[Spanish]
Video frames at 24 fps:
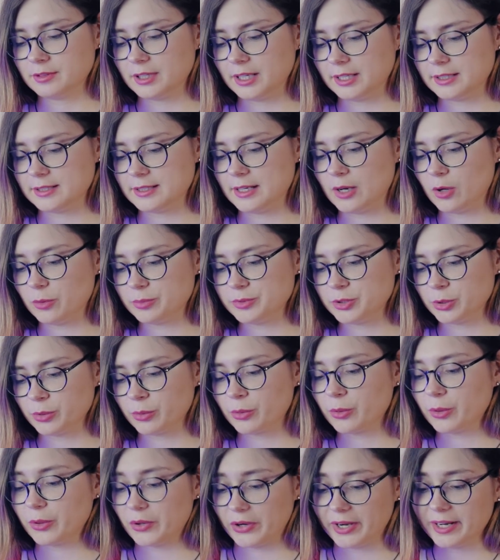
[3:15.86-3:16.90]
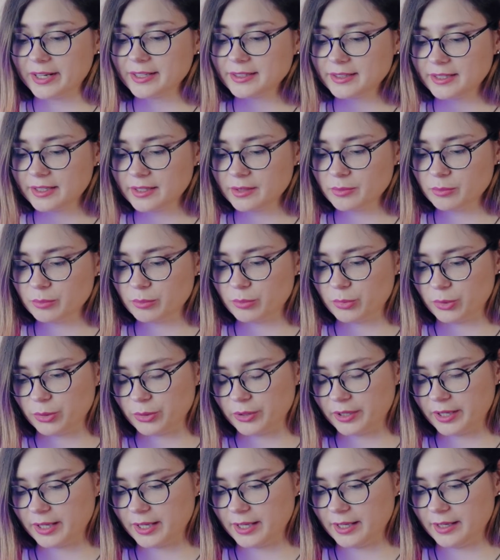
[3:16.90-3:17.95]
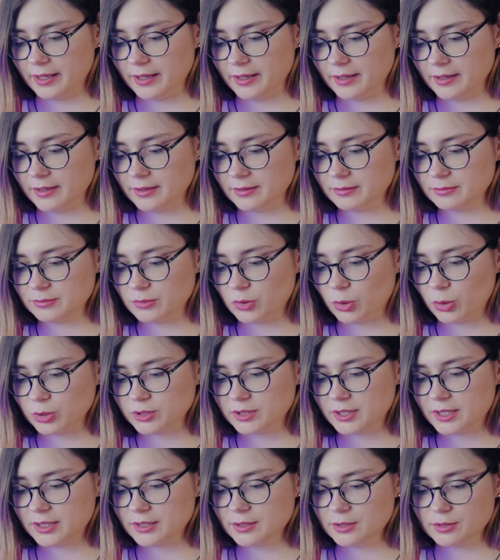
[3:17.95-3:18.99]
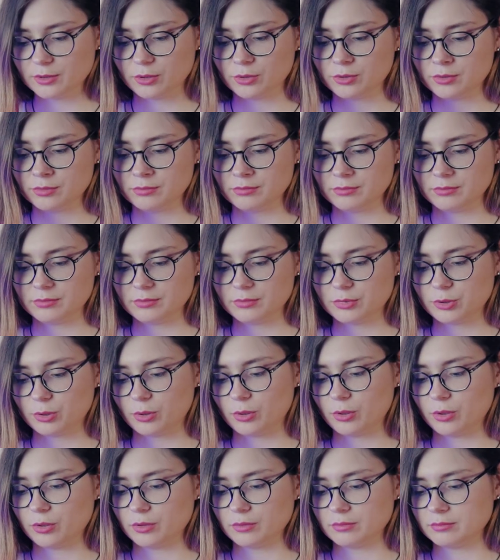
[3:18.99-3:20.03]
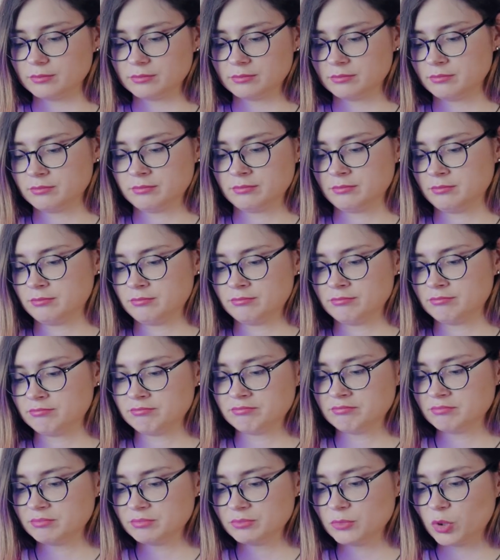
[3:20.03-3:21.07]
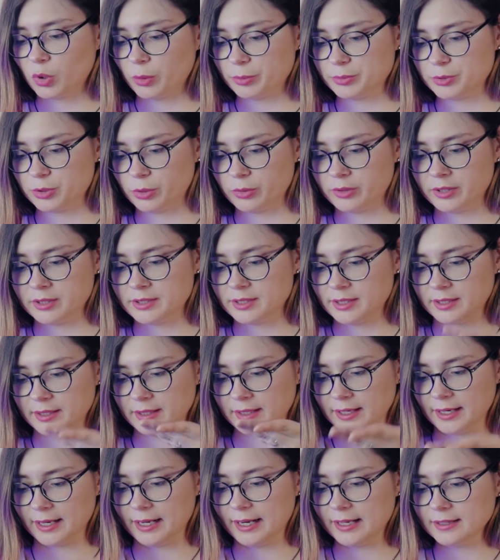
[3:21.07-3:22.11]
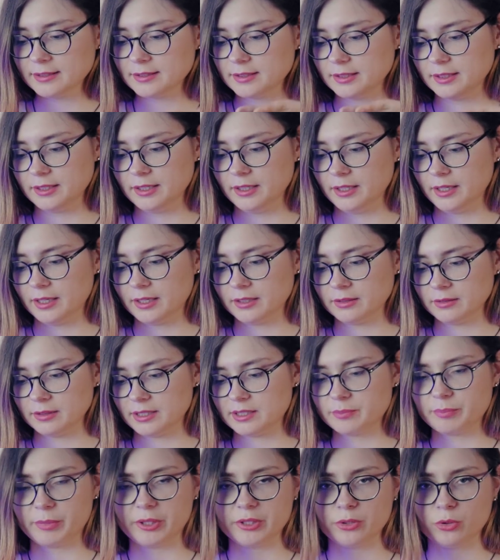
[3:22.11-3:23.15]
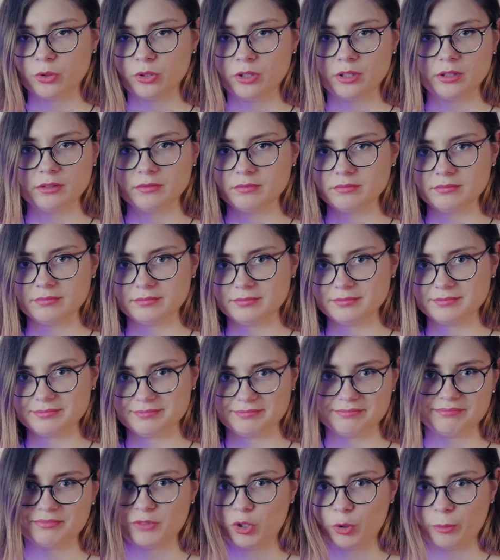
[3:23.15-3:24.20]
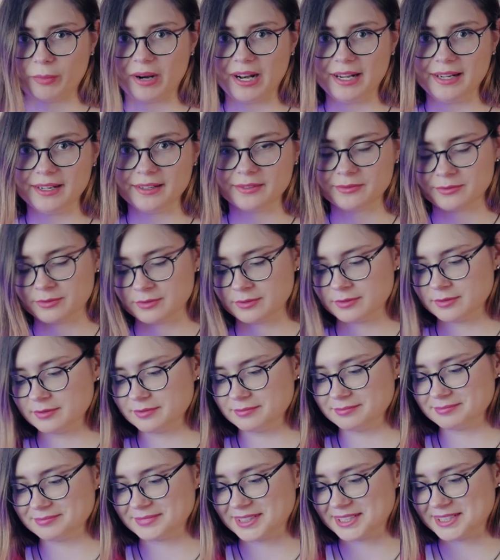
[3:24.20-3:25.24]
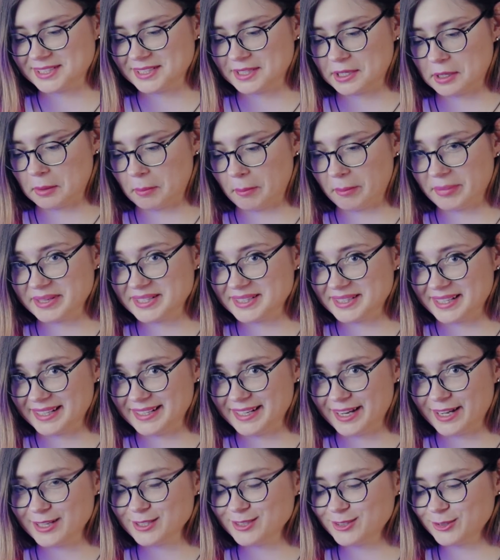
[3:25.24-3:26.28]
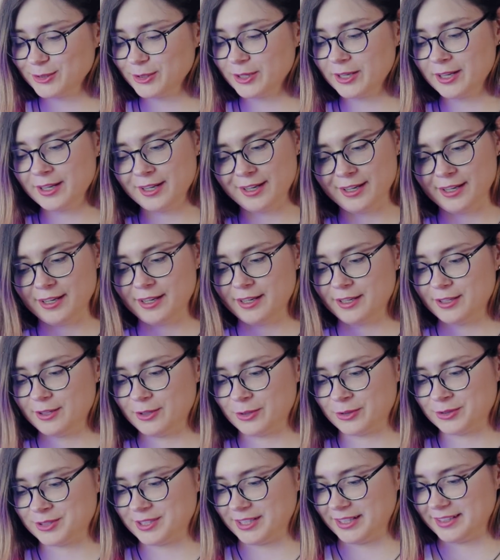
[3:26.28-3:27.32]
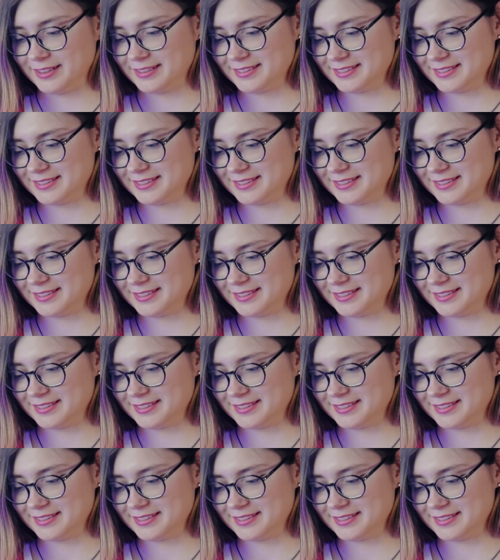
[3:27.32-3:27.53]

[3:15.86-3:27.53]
es la opción correcta porque otras son solo opciones en inglés y en español normal. Así que pestañazo, no sé.